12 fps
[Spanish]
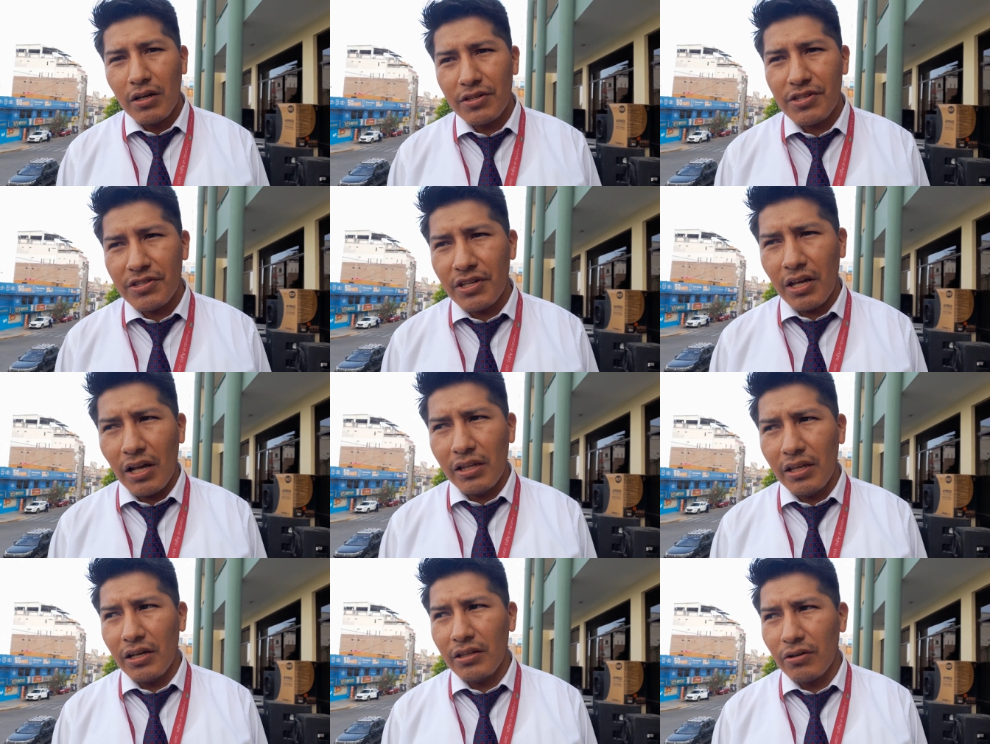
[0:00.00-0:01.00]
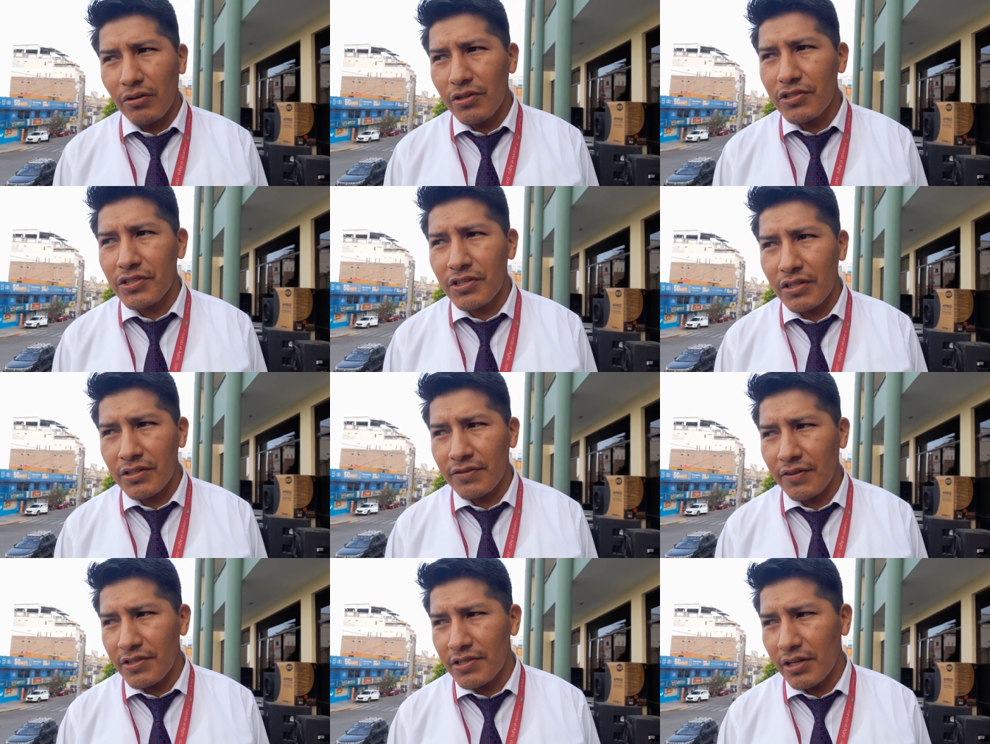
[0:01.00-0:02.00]
Es así que al día de hoy se
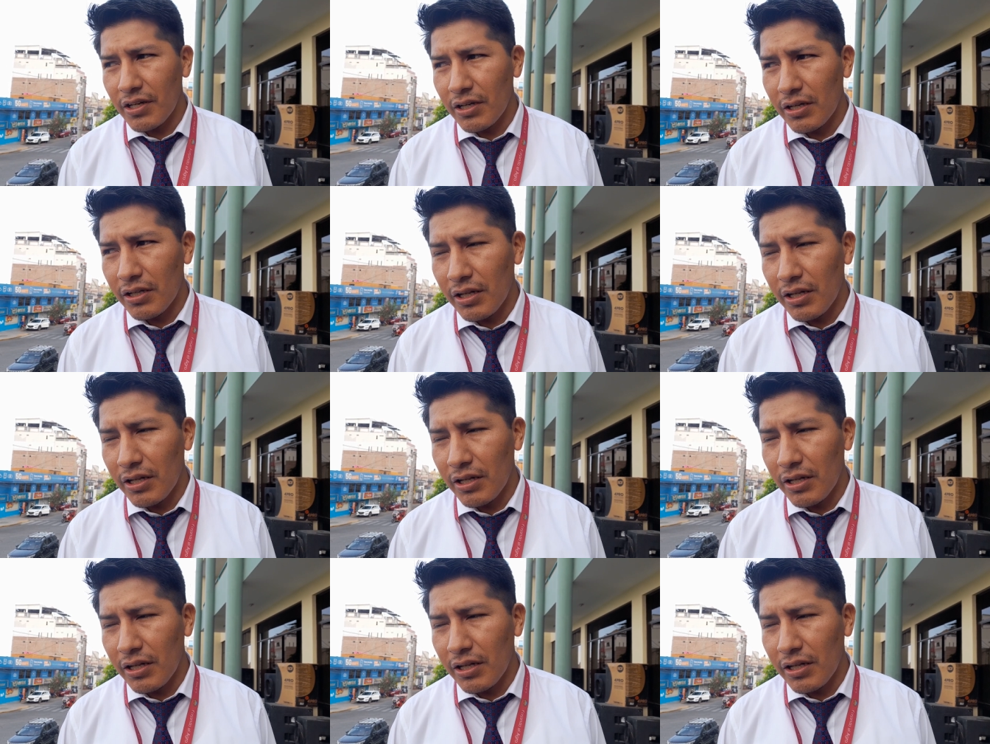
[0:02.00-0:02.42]
satisface